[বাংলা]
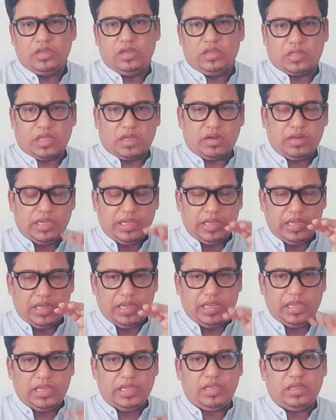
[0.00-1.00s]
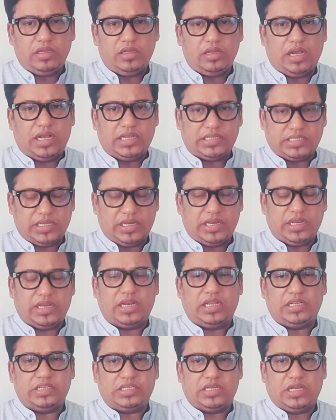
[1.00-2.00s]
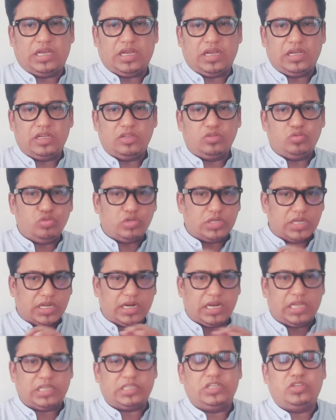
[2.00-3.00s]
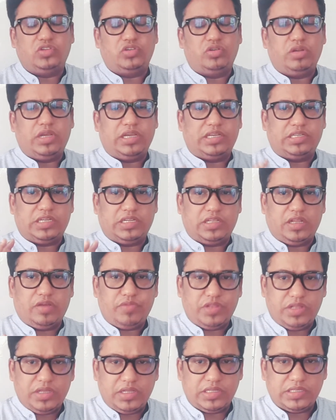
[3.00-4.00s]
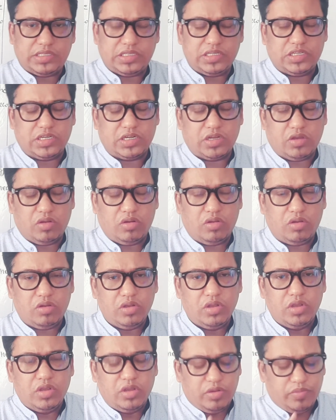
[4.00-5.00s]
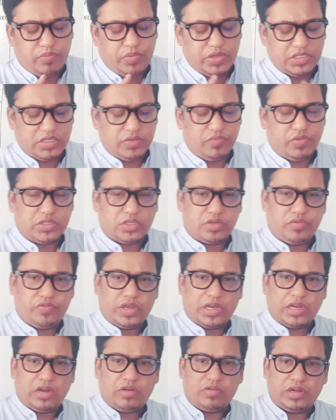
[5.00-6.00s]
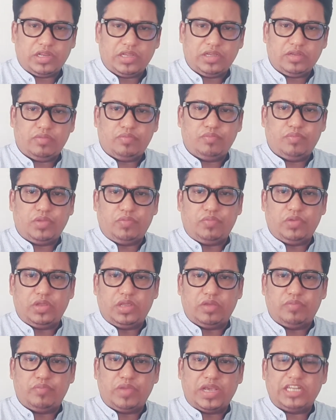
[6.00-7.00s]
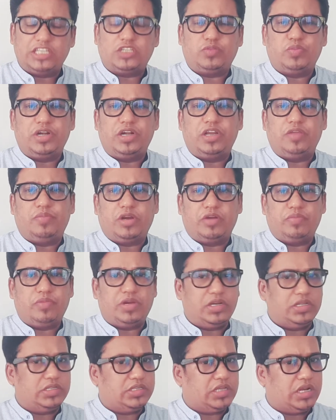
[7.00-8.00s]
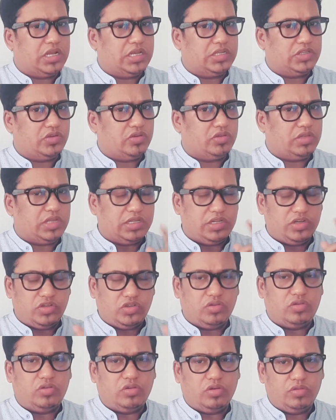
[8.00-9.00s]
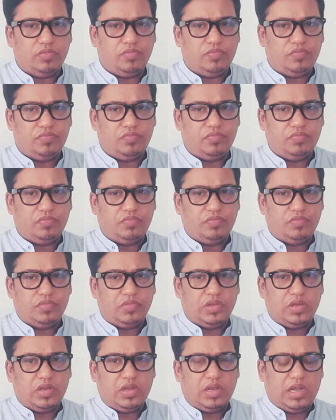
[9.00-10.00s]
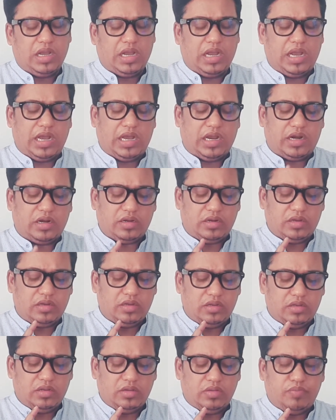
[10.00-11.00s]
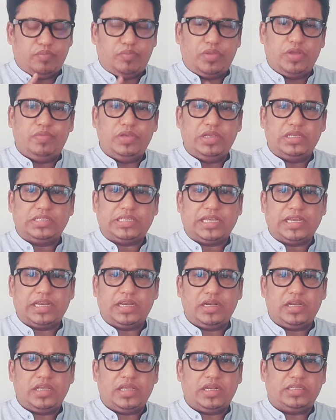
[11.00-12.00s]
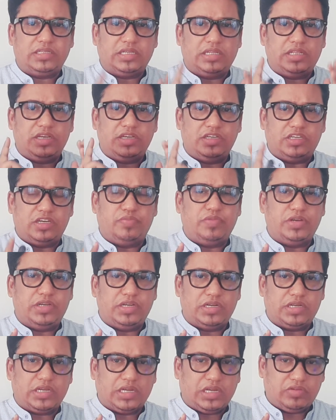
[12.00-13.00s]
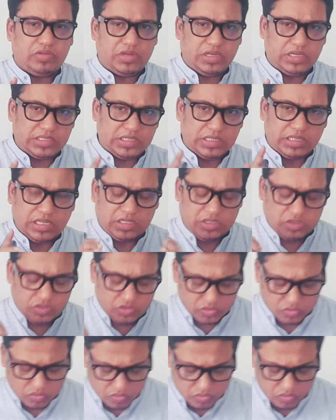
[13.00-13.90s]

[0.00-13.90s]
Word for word: তাহলে এই আজকের এই ক্লাসটা দুইটা ক্লাসের জন্য একসাথে আমি দিয়ে দিচ্ছি সেটা হলো প্রিন্সিপালস অফ অ্যাকাউন্টিং বিবিএ ম্যানেজমেন্ট ডিপার্টমেন্টে যারা আসো তাদের জন্য আর বিবিএ সেকেন্ড ইয়ারে যাদের ইন্টারমিডিয়েট অ্যাকাউন্টিং আছে তাদের জন্য